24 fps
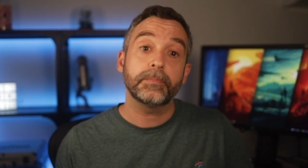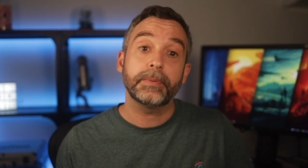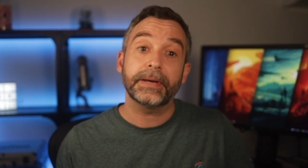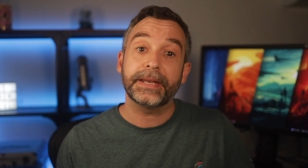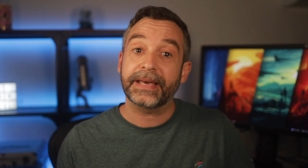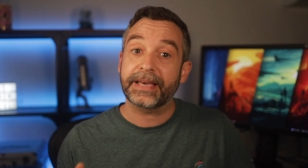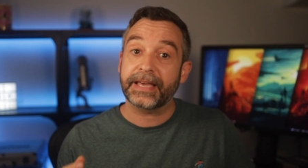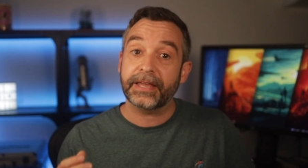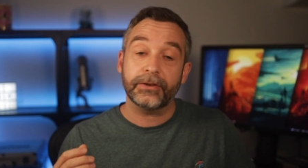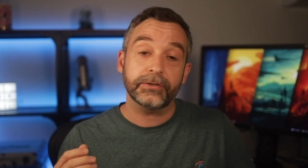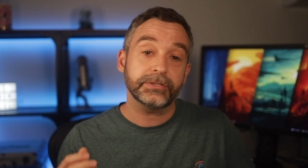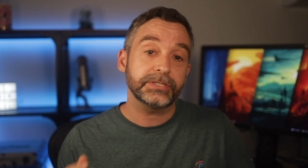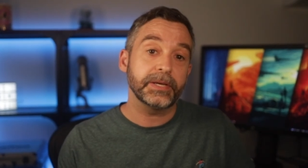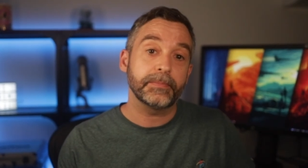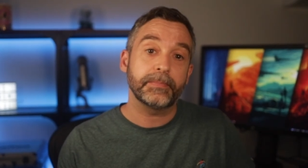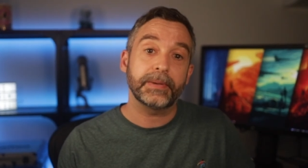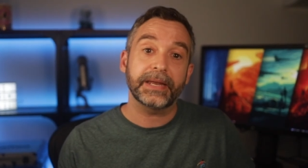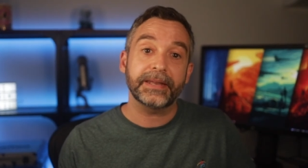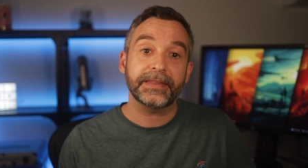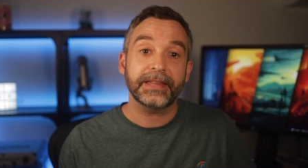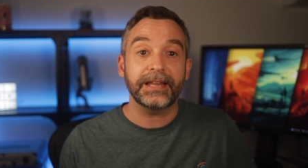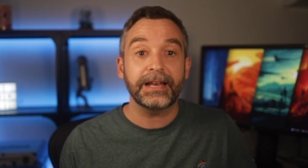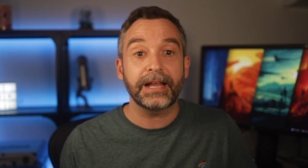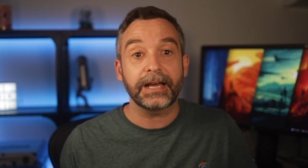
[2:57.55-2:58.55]
para que no se
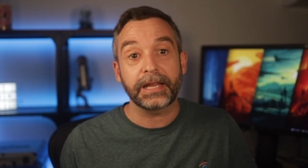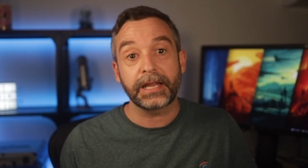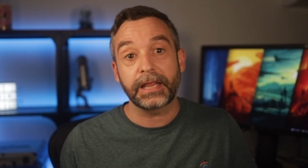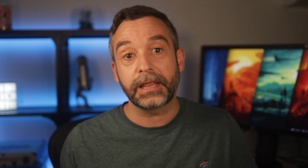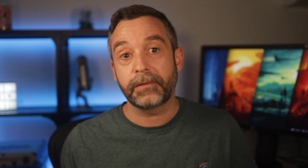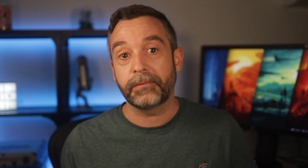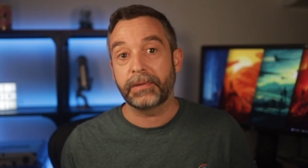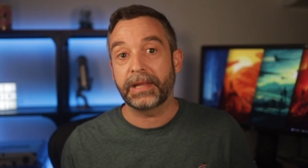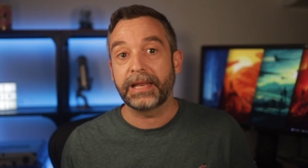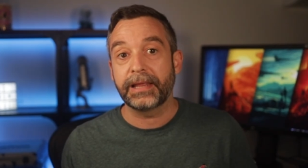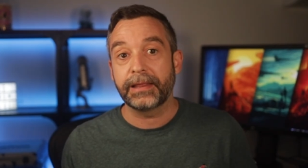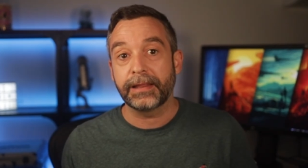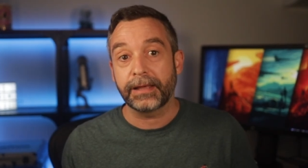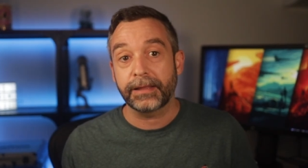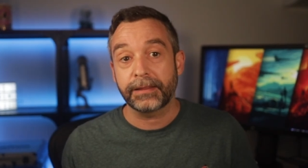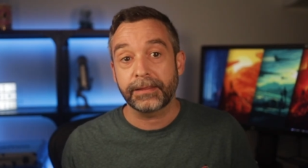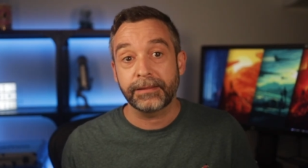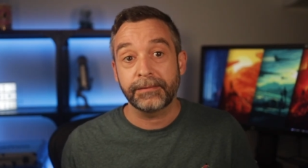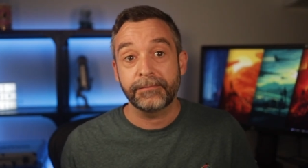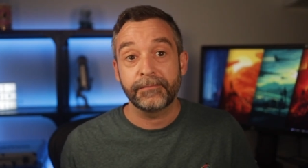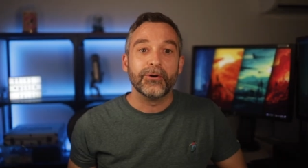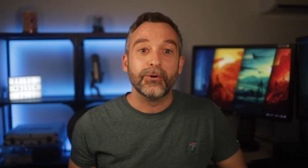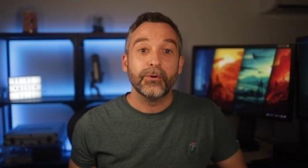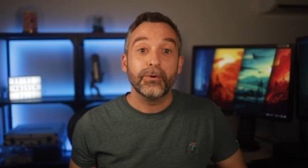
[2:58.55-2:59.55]
pierda la credibilidad.
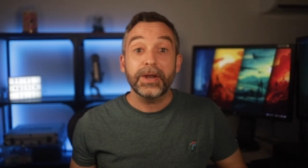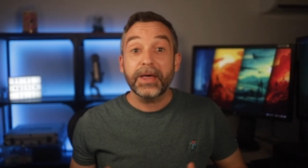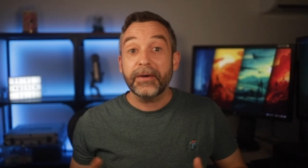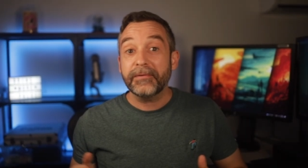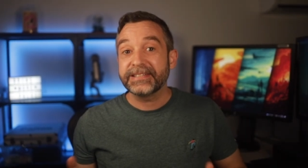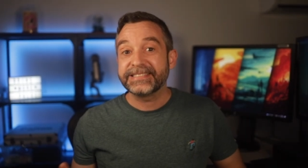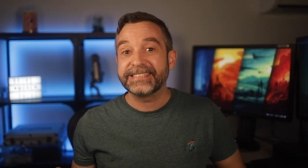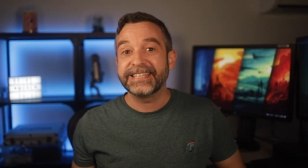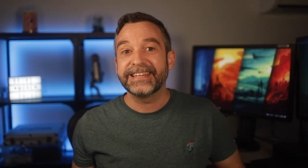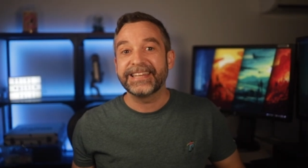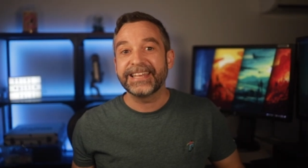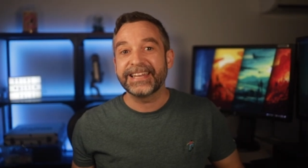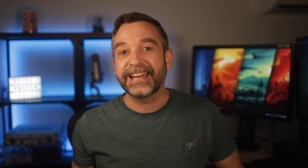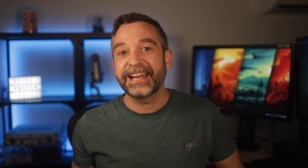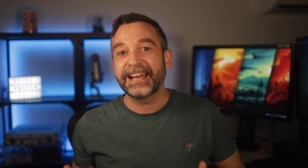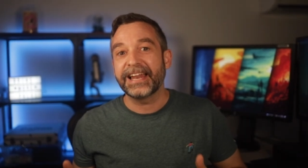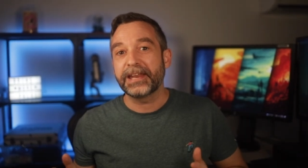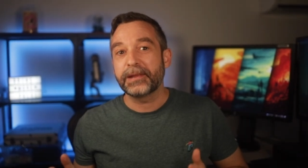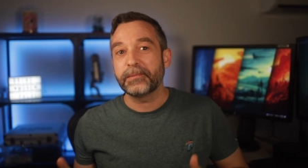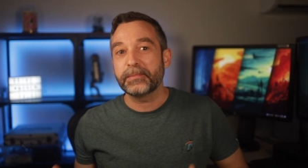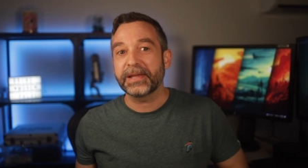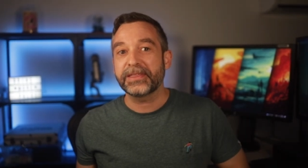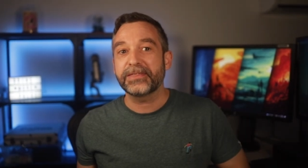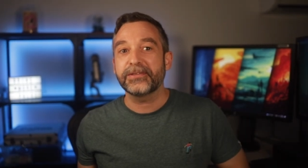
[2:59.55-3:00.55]
Una vez se tiene la
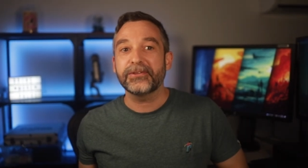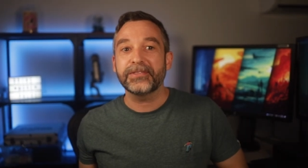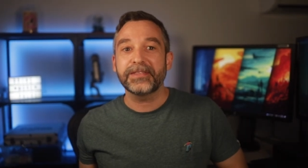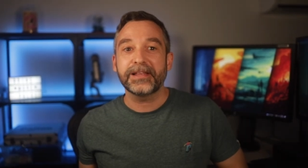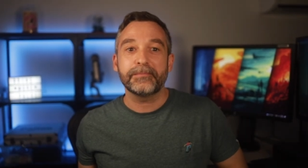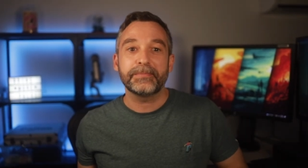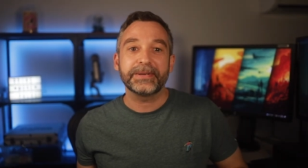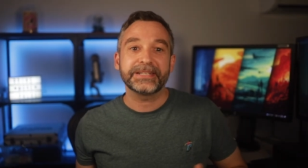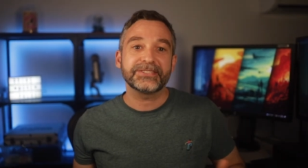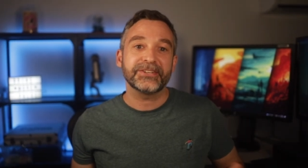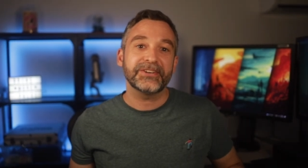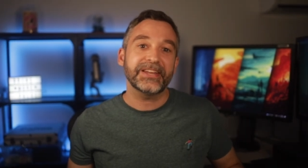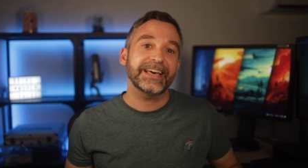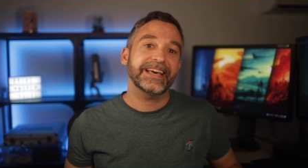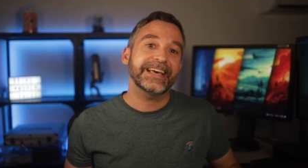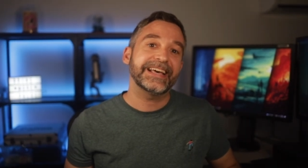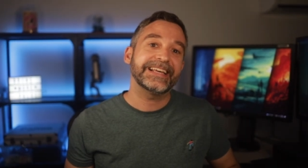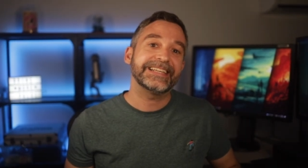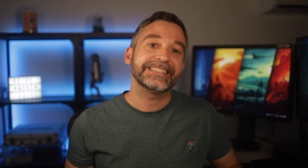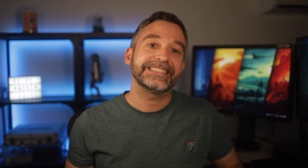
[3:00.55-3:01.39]
animación del personaje,